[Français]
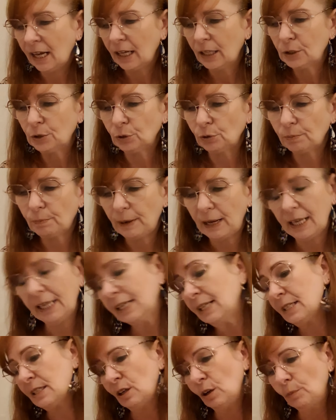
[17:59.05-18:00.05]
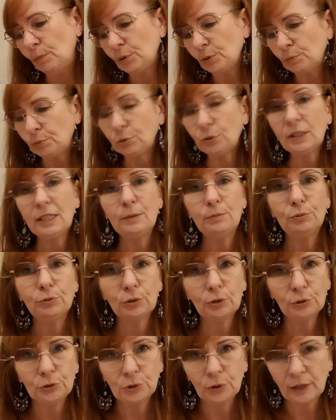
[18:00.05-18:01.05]
Donc, par exemple, pour les
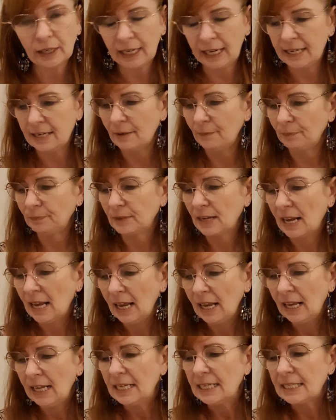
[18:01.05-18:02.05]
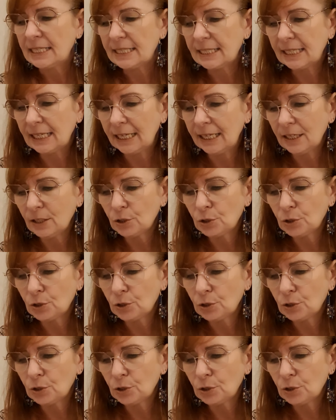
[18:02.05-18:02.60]
boucles d'oreilles, c'est